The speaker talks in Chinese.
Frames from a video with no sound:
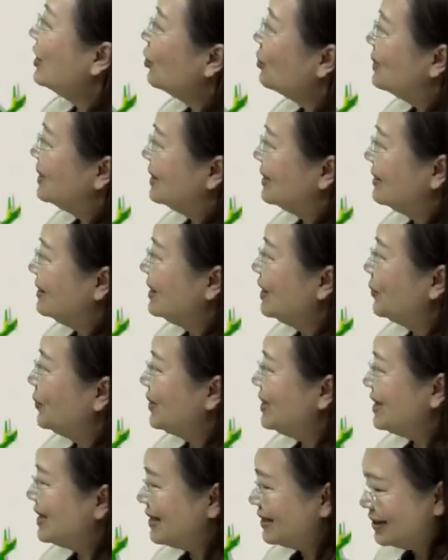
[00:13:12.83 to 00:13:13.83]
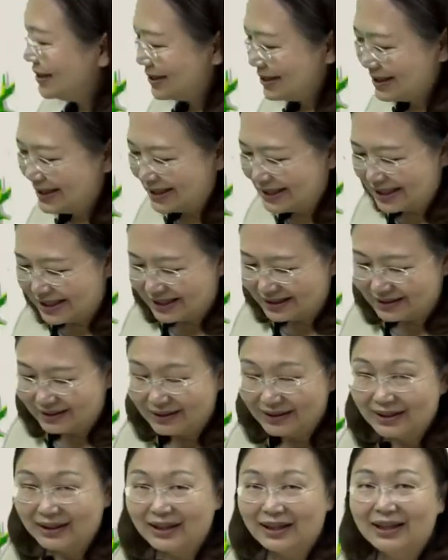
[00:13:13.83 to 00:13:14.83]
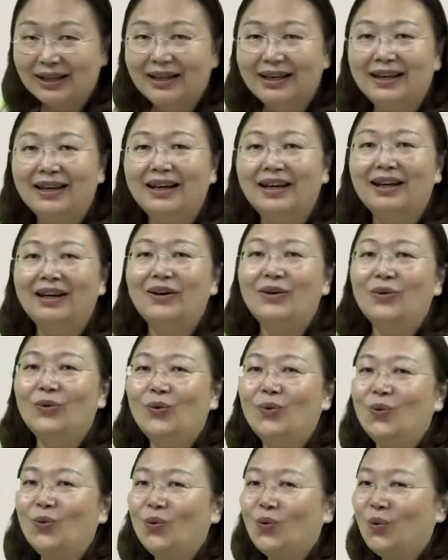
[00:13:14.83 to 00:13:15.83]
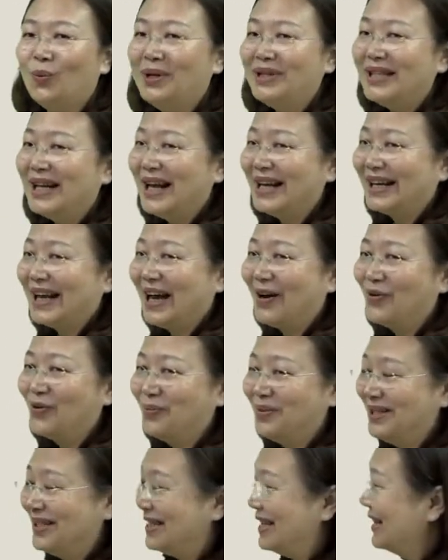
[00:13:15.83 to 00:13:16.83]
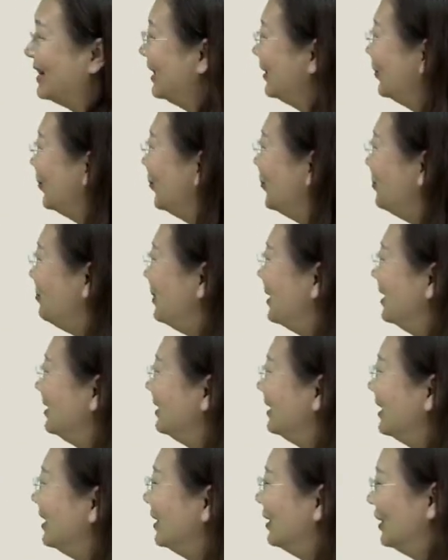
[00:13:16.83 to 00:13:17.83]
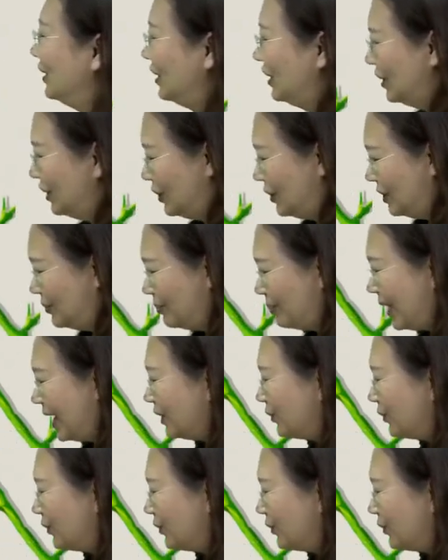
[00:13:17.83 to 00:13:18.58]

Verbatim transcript: 我们呈现文字之前。我们先来看我们这个投影片的配